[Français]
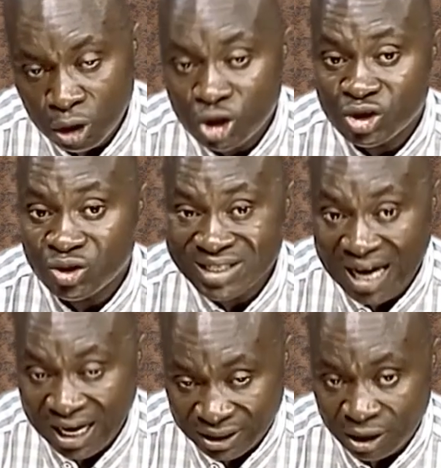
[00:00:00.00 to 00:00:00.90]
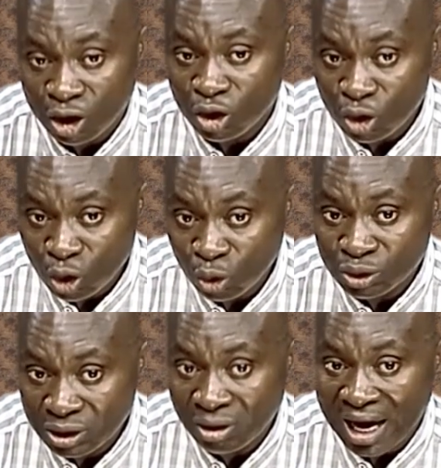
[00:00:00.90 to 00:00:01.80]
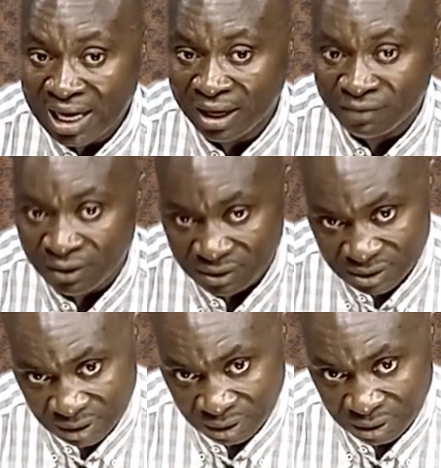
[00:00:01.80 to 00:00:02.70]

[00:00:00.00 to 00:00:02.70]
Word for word: se gagnent longtemps à l'avance.